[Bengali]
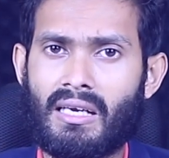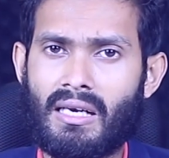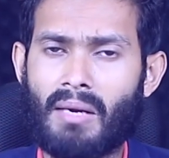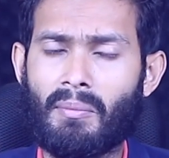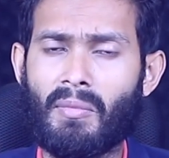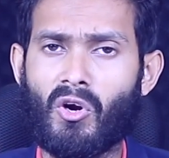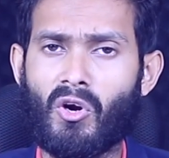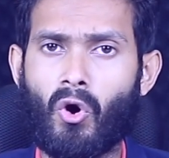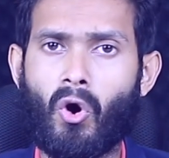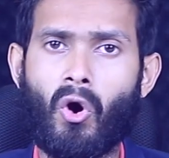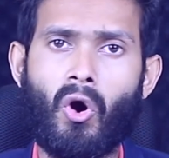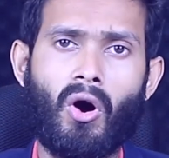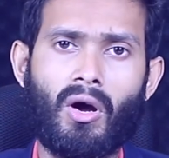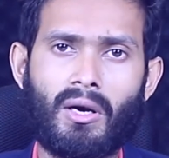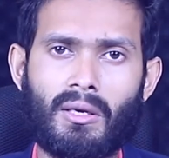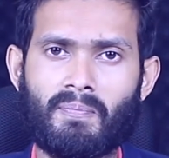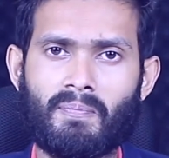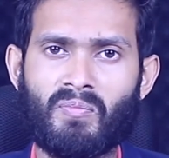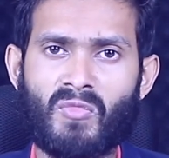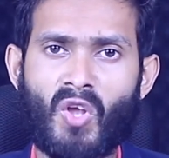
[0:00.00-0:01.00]
নাম্বার
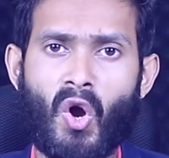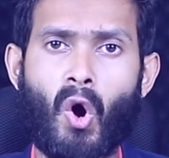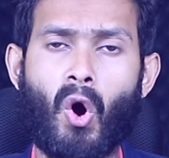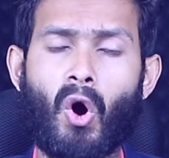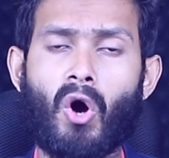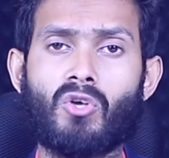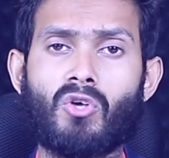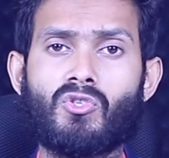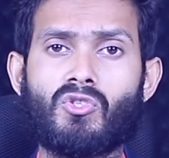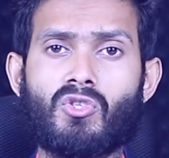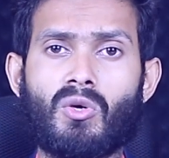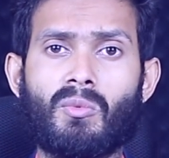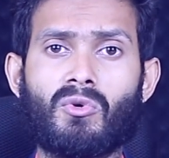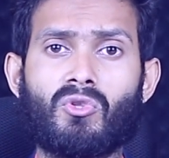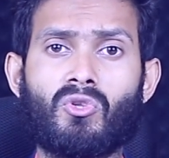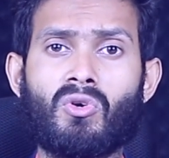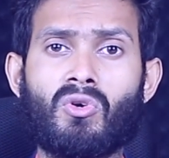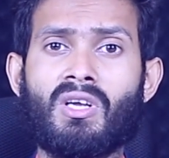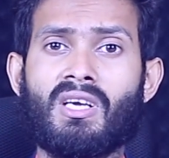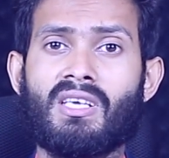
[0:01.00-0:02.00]
ওয়ান
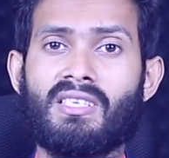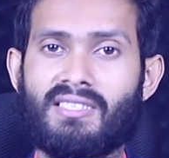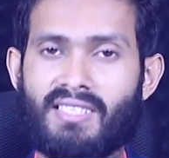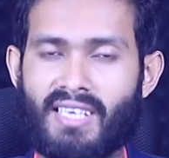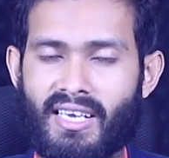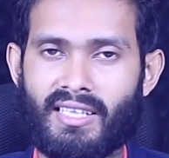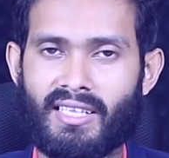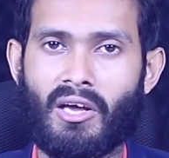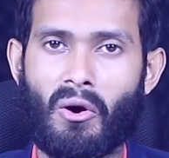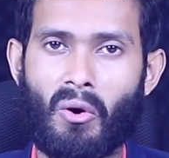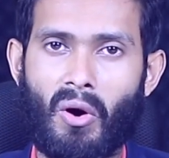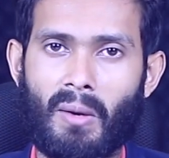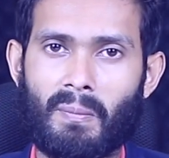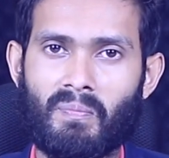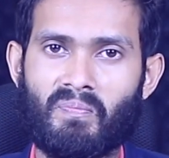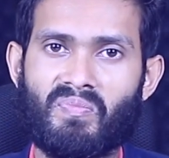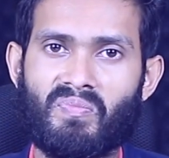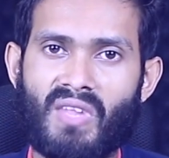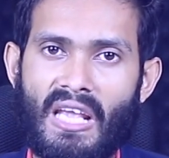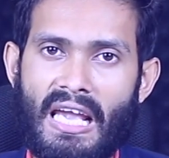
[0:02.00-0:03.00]
হস্তমথন ছেড়ে দেওয়া
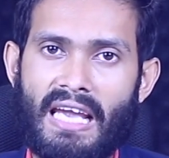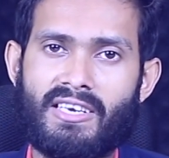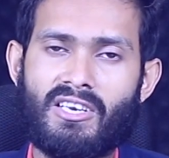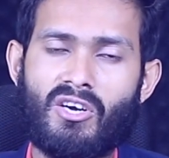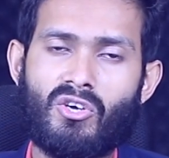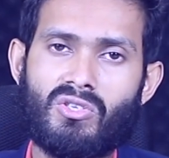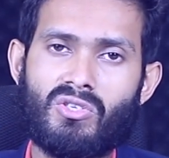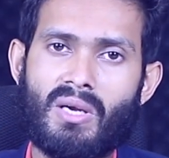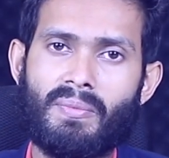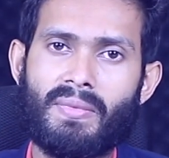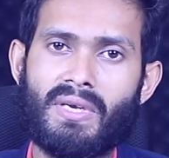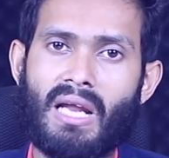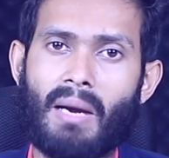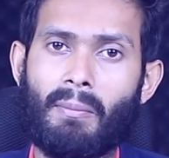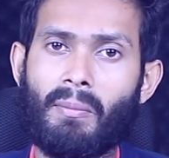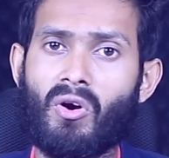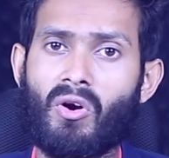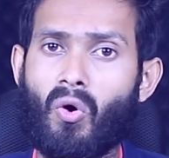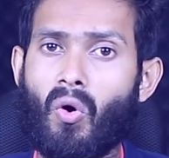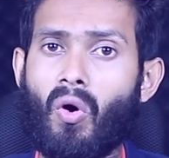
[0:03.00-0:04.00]
এটা হচ্ছে আমি
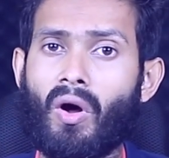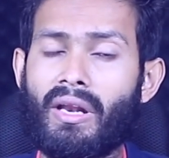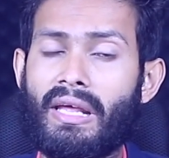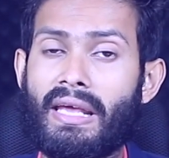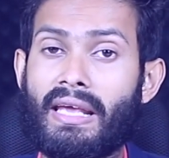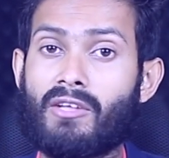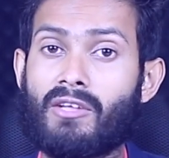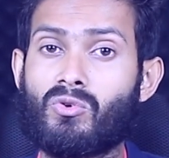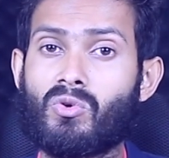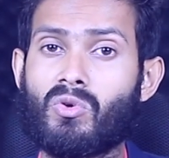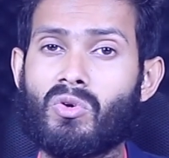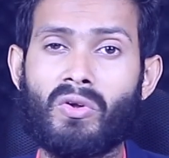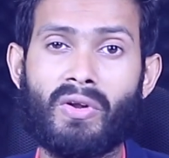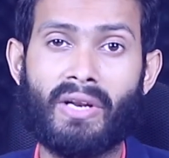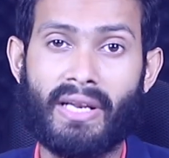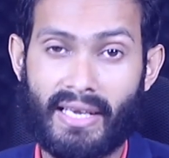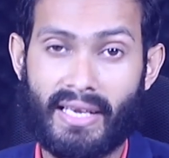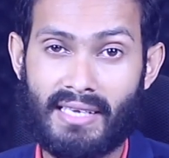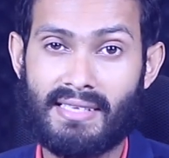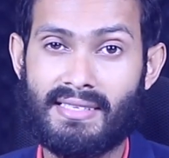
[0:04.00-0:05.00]
নাম্বার ওয়ানে এজন্য
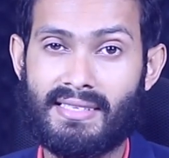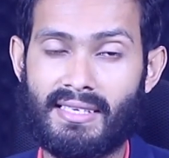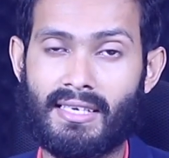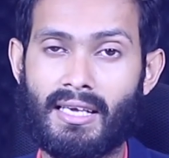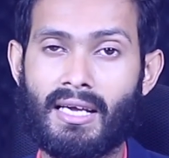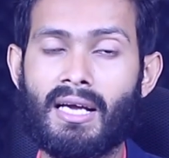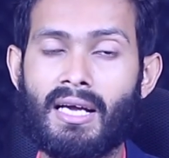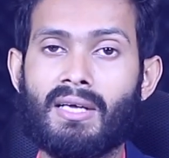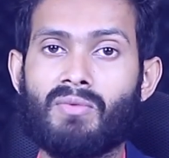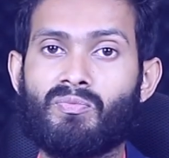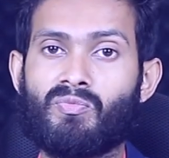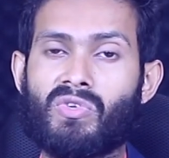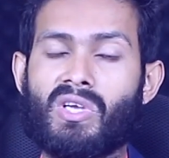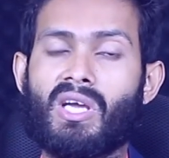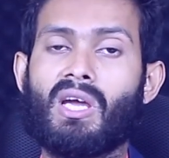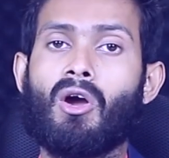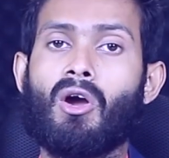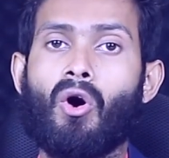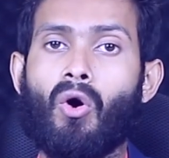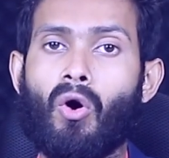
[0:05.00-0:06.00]
রেখেছি যে
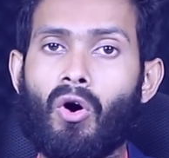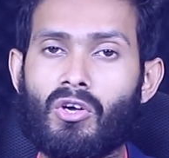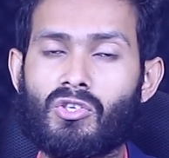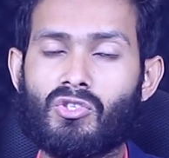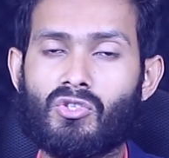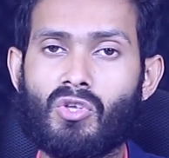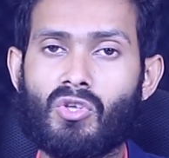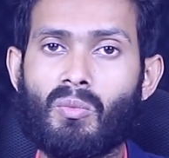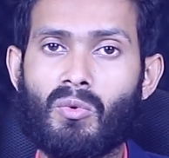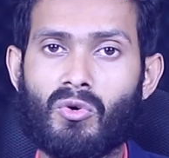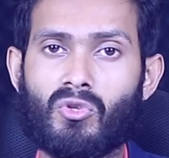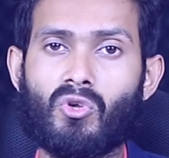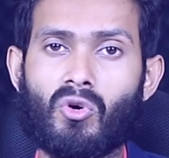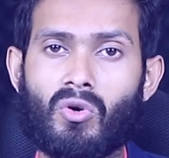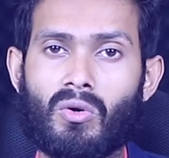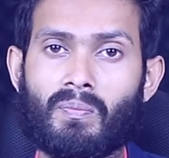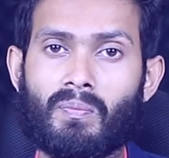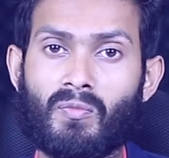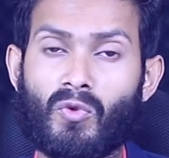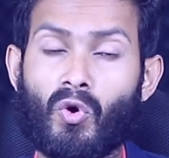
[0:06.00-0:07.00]

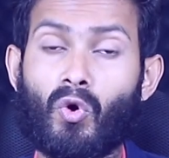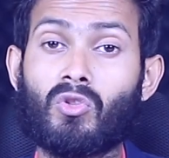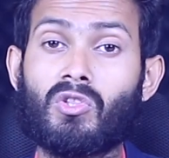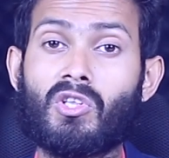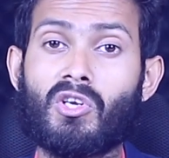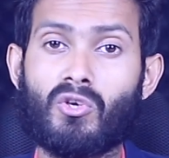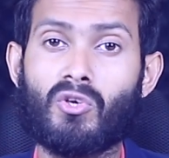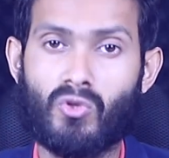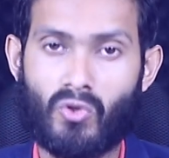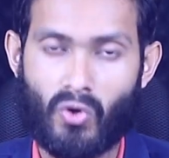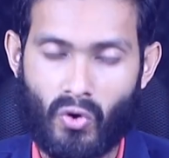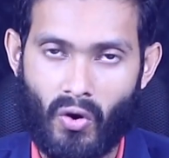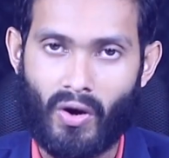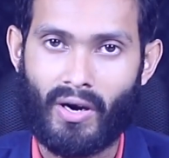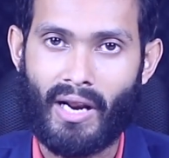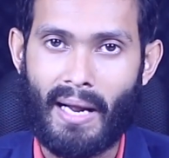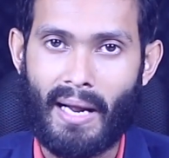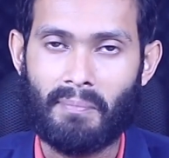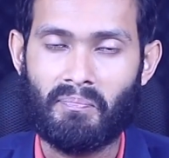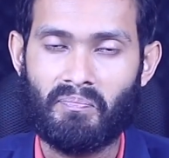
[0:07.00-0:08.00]
হস্তমথুন অতিরিক্ত
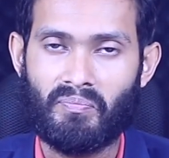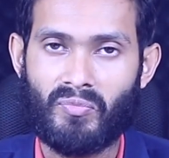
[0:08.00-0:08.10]
করা